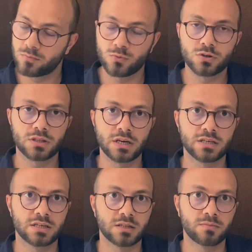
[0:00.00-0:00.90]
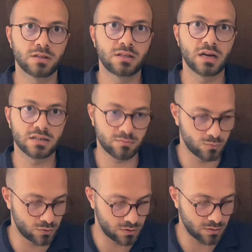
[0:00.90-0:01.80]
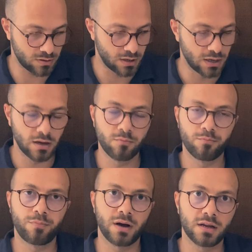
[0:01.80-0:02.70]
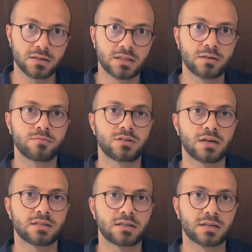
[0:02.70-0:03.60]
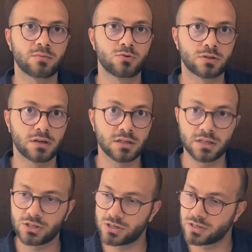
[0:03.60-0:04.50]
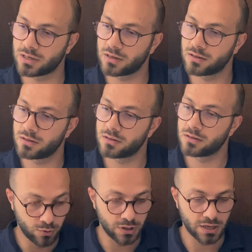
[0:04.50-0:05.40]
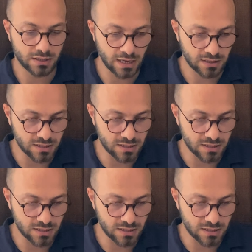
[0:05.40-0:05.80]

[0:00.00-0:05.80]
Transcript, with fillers: Müzik değiştirdiğimde diğer paylaştığım cihazlardaki müzikler de değişecek. Buradaki tek